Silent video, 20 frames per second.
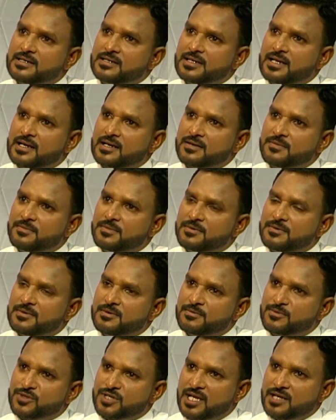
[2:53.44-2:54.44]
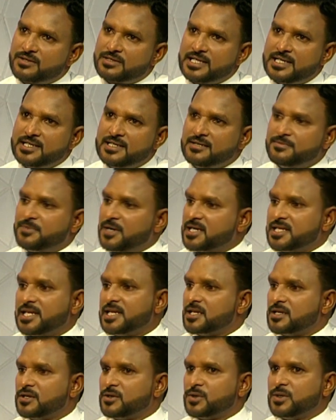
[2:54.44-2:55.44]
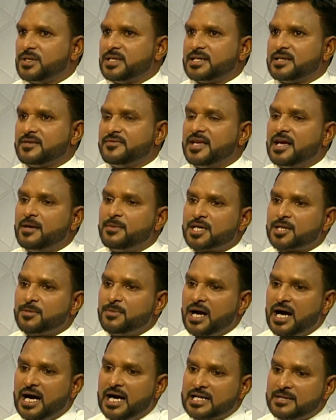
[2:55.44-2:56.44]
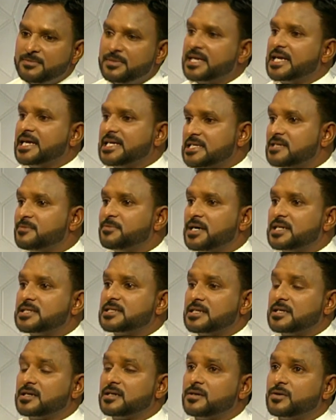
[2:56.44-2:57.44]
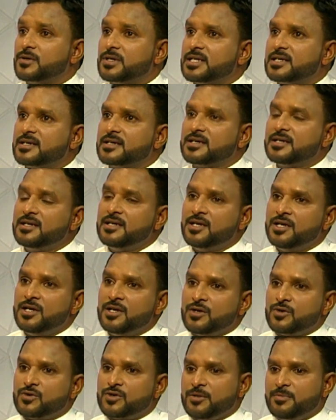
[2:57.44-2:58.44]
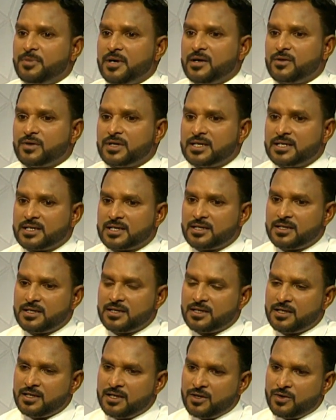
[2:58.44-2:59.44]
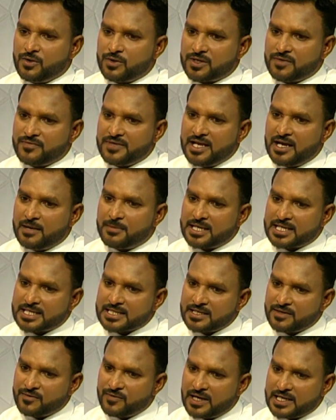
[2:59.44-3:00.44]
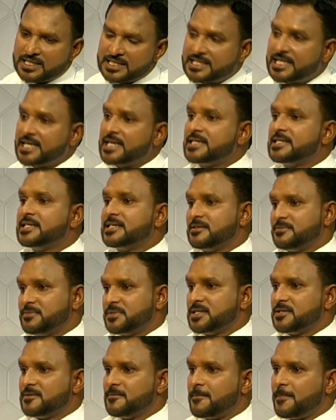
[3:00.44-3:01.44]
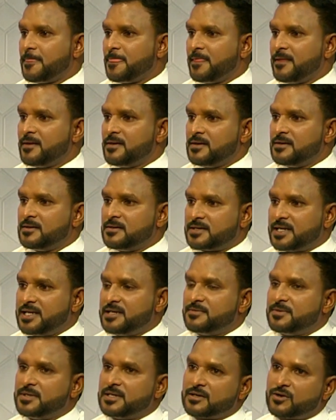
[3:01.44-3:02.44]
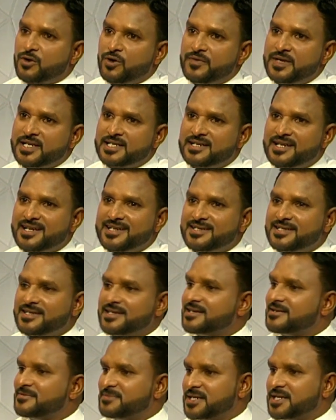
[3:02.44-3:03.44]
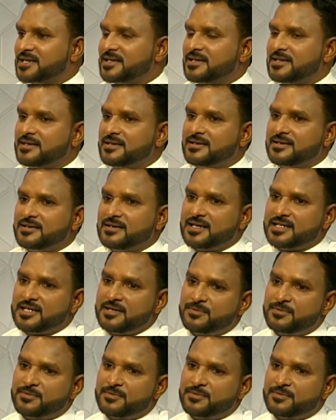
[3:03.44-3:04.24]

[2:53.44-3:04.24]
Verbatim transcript: நாங்கள் முதலாவது ரெண்டு பகுதிகளில் உள்ள இருக்குது வியாபாரம் ஆரம்பிக்க எதிர்பார்த்துருக்கவங்களுக்கு குறிப்பாக அவங்களுக்கு ஒரு வியாபாரத்தை எவ்வாறு தேர்ந்தெடுப்பது ரைட் இப்போ கோவிட் நைன்டீனுக்கு பிறகு அதே